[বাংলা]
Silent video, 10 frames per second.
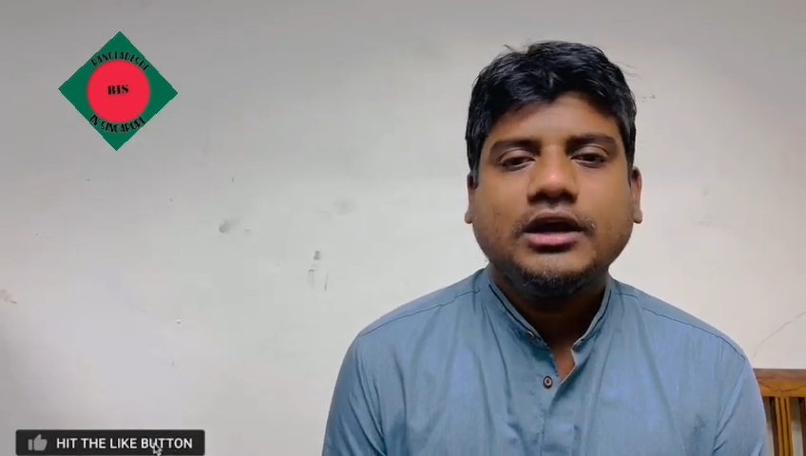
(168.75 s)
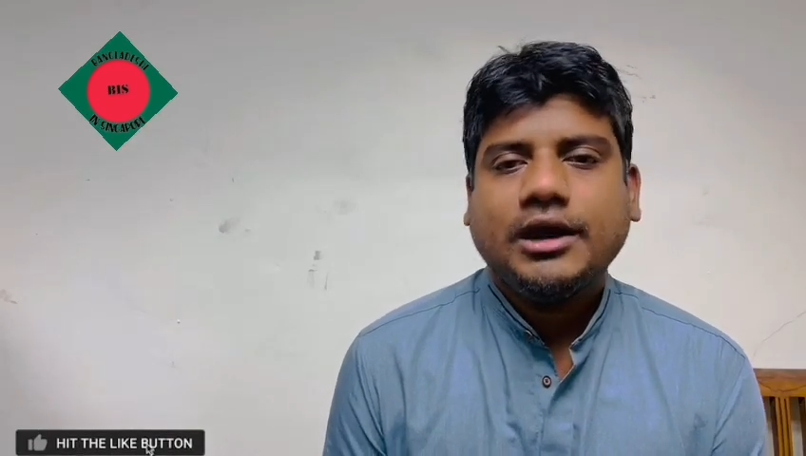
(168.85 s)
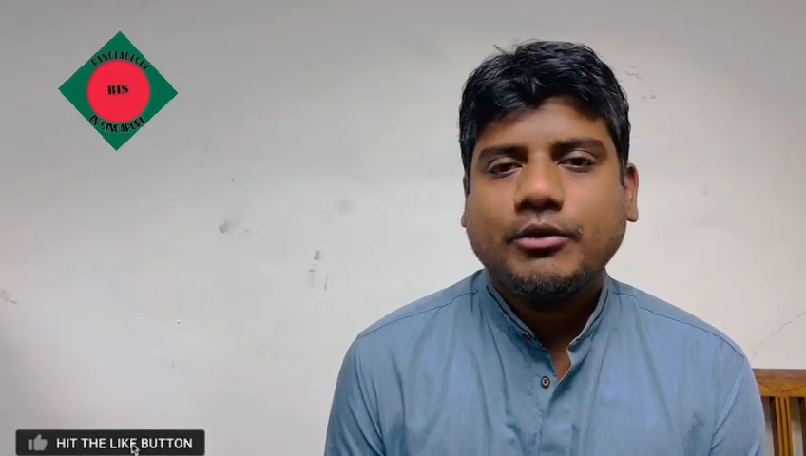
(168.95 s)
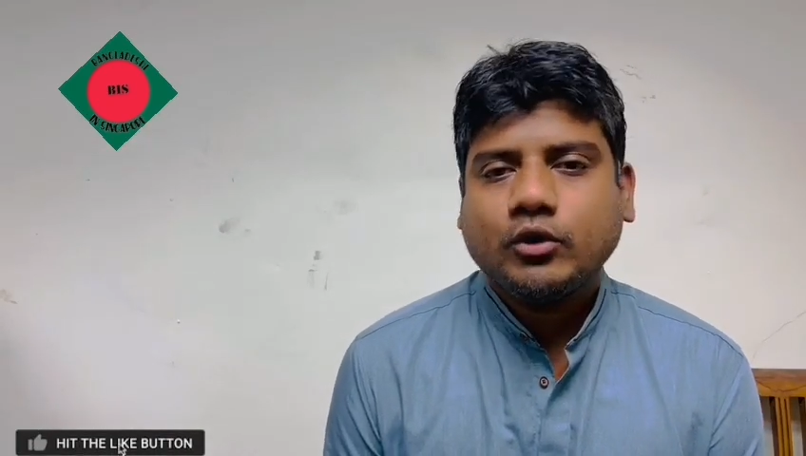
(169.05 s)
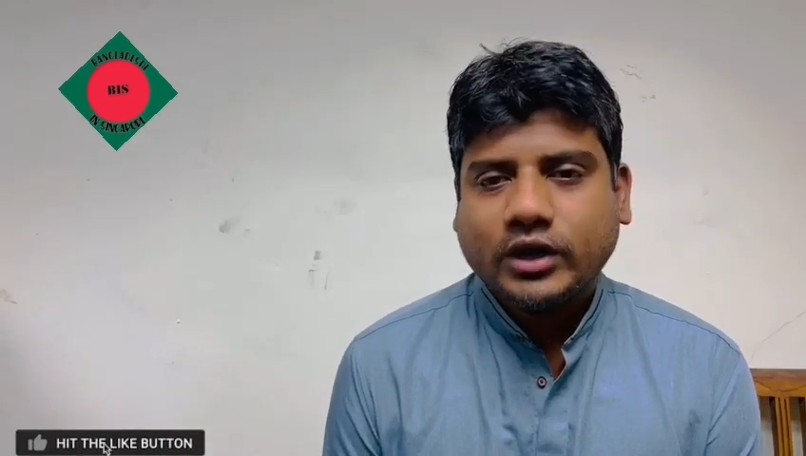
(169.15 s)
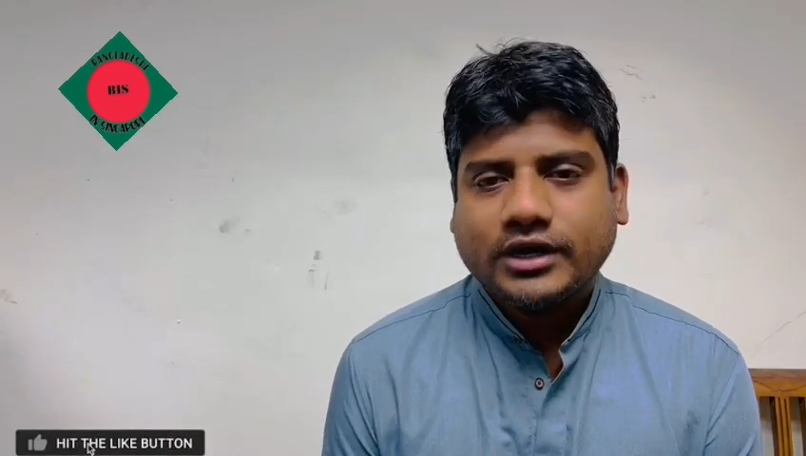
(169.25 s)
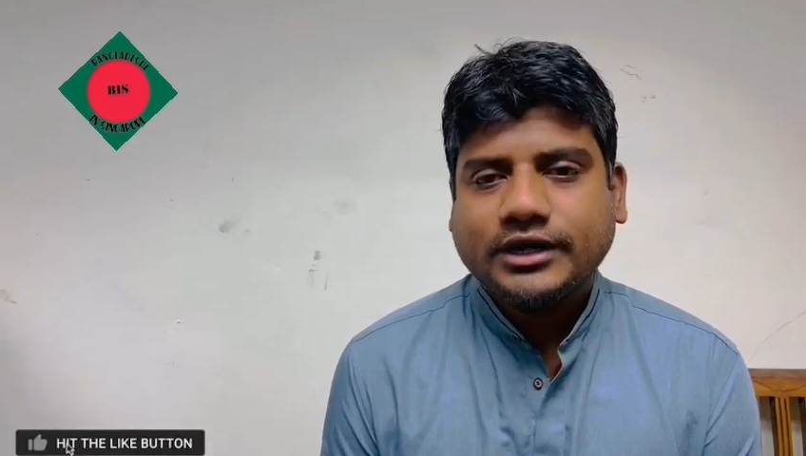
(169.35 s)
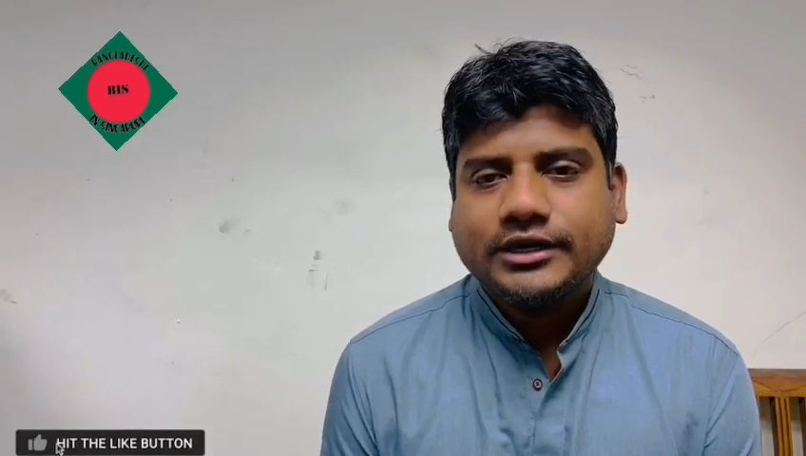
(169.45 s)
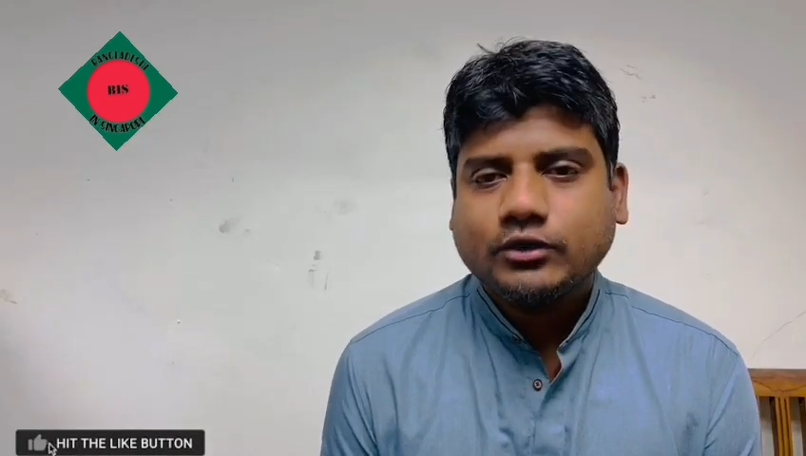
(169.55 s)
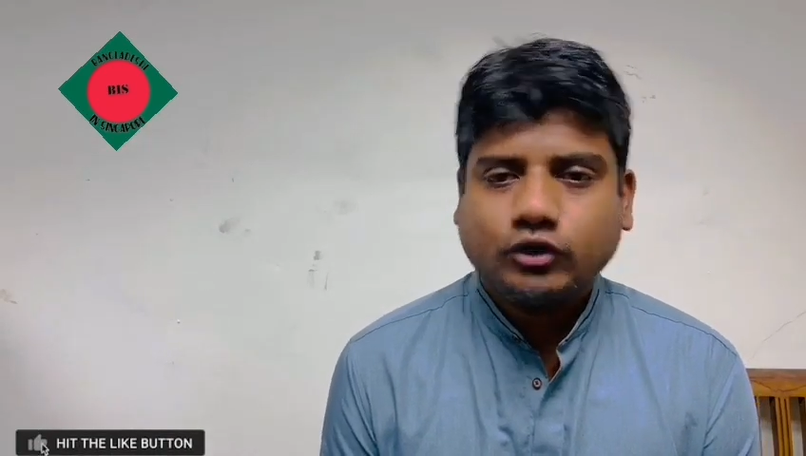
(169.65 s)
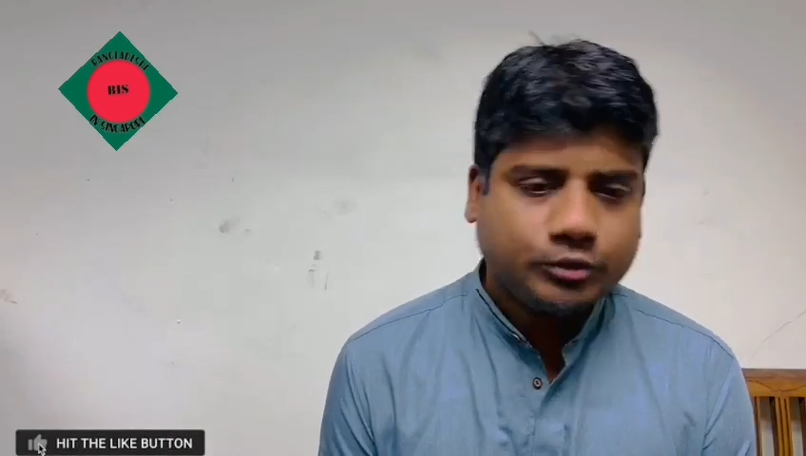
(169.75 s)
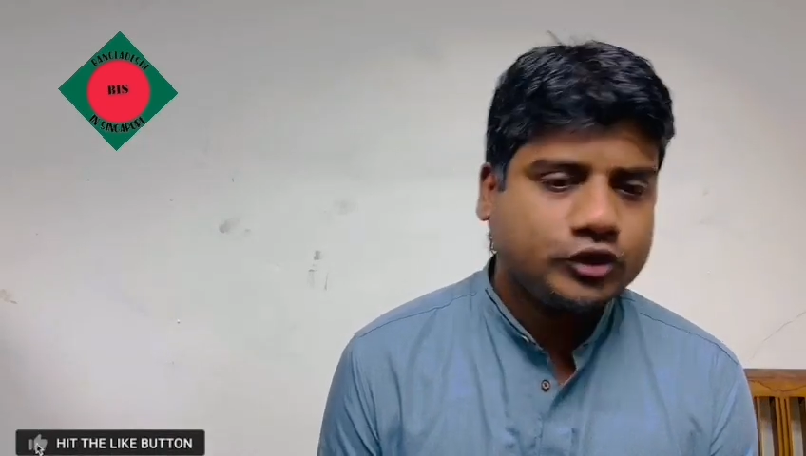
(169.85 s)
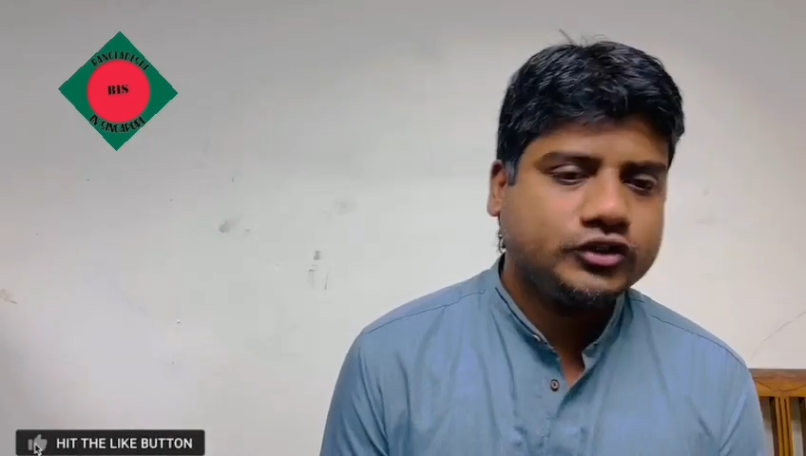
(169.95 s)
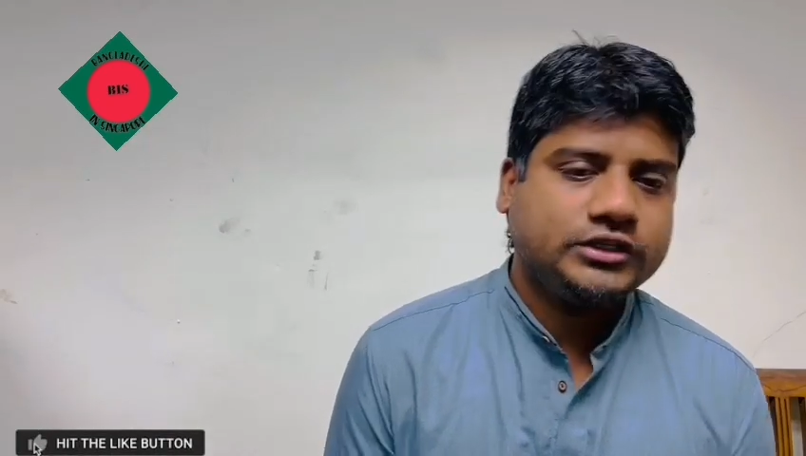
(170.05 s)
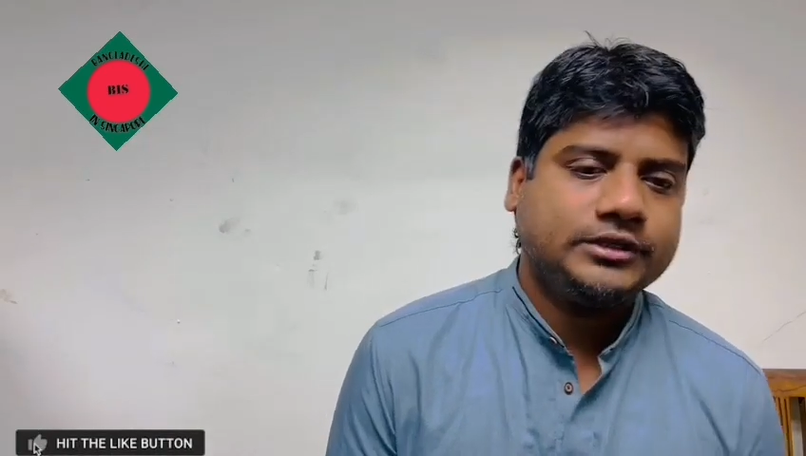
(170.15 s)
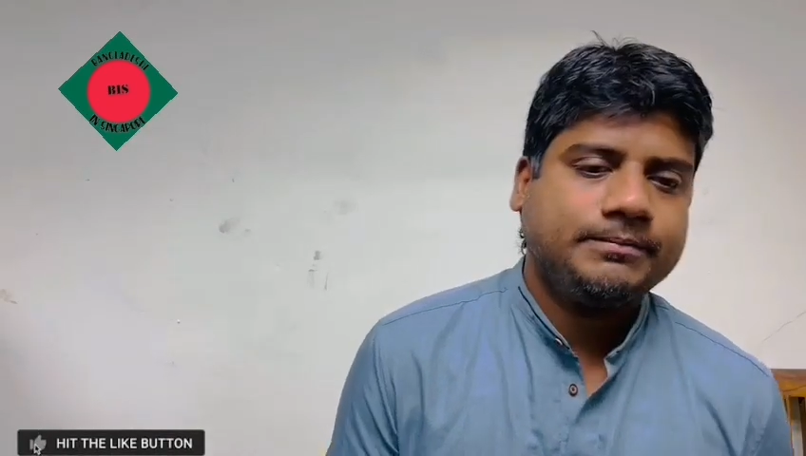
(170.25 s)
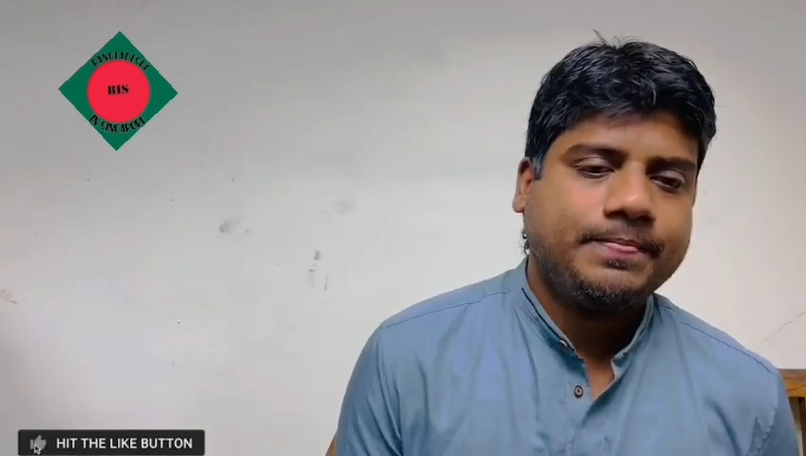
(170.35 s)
এবং কোয়ারেন্টাইনের কোনো প্রয়োজন নেই